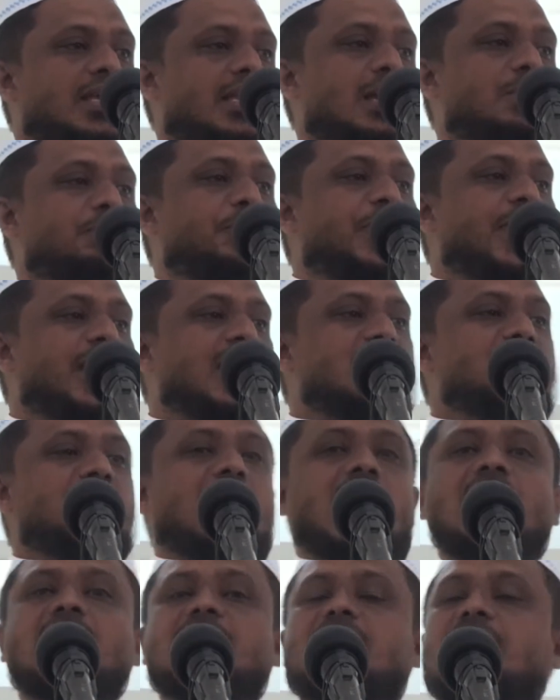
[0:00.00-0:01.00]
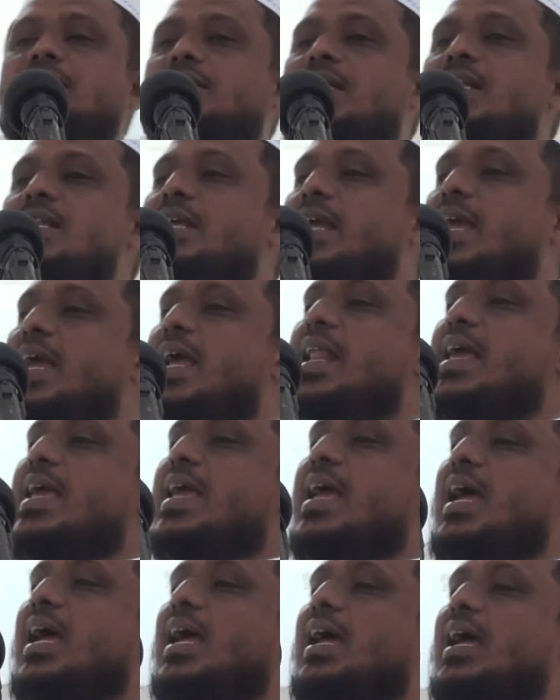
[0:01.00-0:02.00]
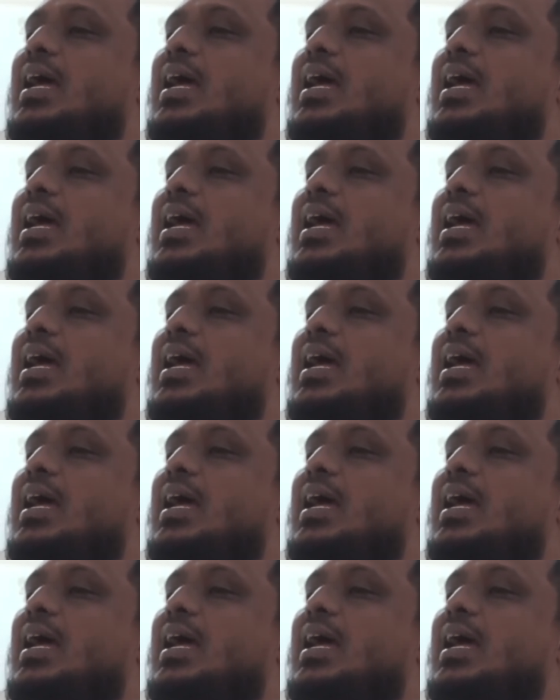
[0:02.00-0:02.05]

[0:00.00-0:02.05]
எப்படி மார்க்கத்தின் ஏனைய